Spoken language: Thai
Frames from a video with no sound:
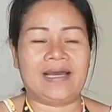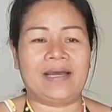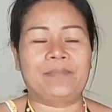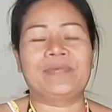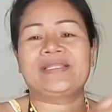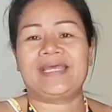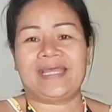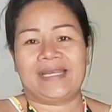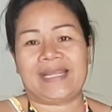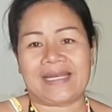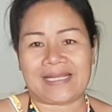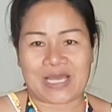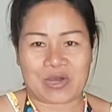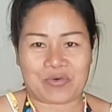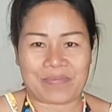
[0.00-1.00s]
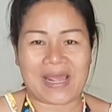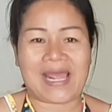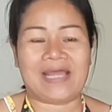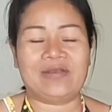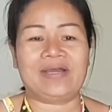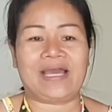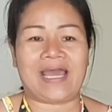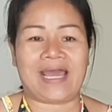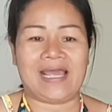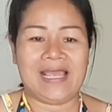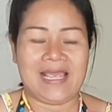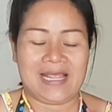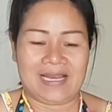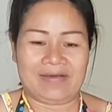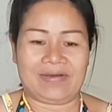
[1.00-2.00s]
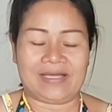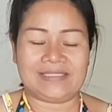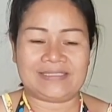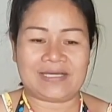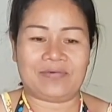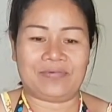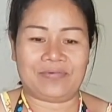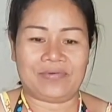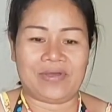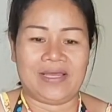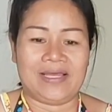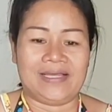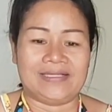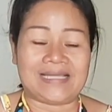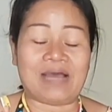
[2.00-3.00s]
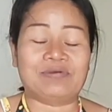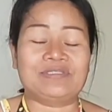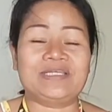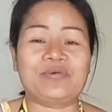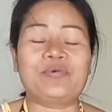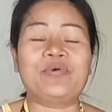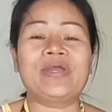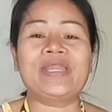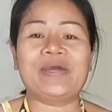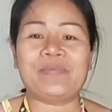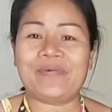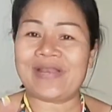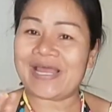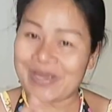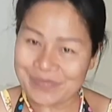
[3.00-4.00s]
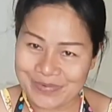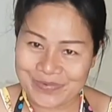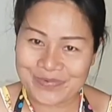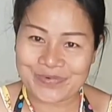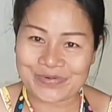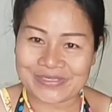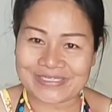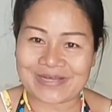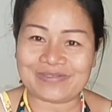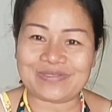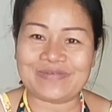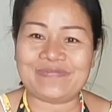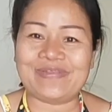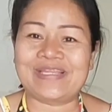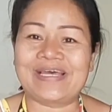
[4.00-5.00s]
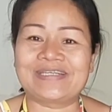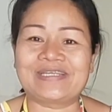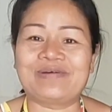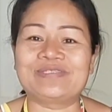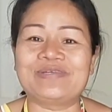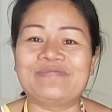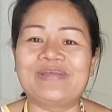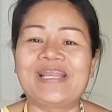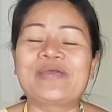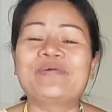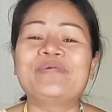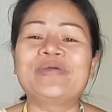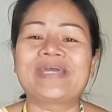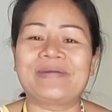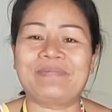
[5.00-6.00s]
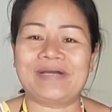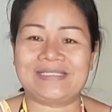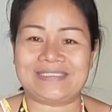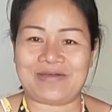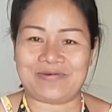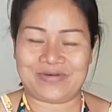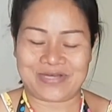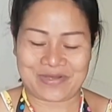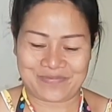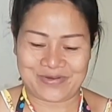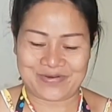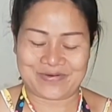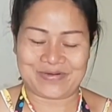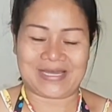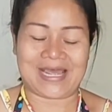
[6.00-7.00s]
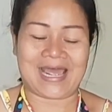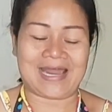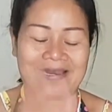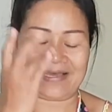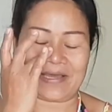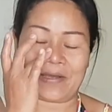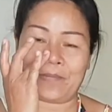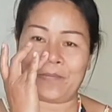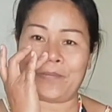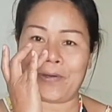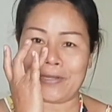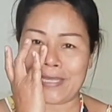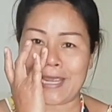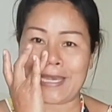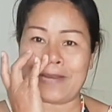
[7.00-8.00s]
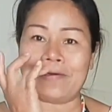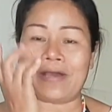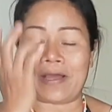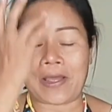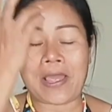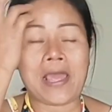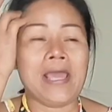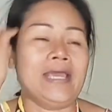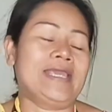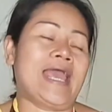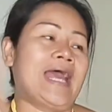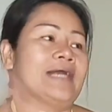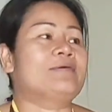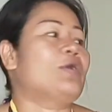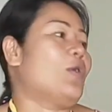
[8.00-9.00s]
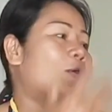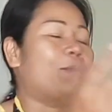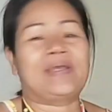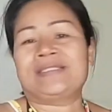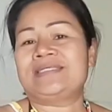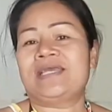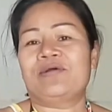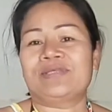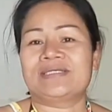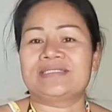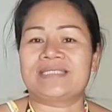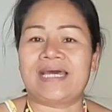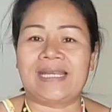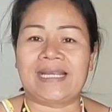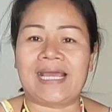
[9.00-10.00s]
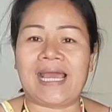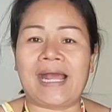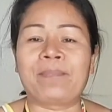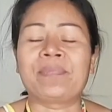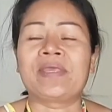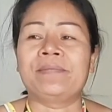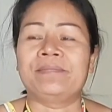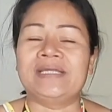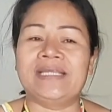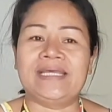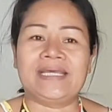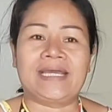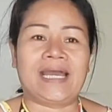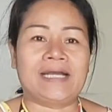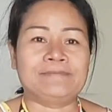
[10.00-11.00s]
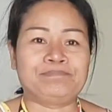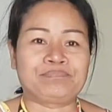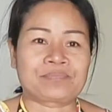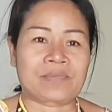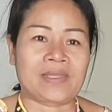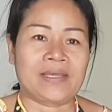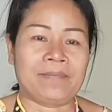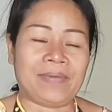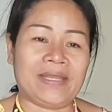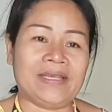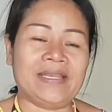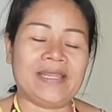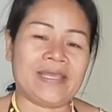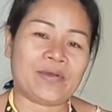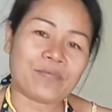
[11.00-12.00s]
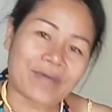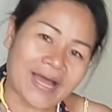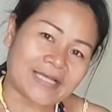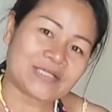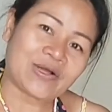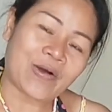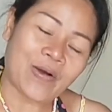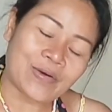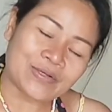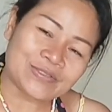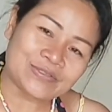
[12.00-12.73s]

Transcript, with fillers: ประเทศนั่นเขามาเนาะค่ะเราข้าเจ้าเท่าที่คุยดาวิไลกับพ่อหูเท่าที่เท่าที่วิไลคุยกับข้าเจ้านะคะพี่น้องค่ะแล้วก็พอไงแล้วก็อยากไปเที่ยวจังสันค่ะมื้อนี้ก็เป็นอีกวันของ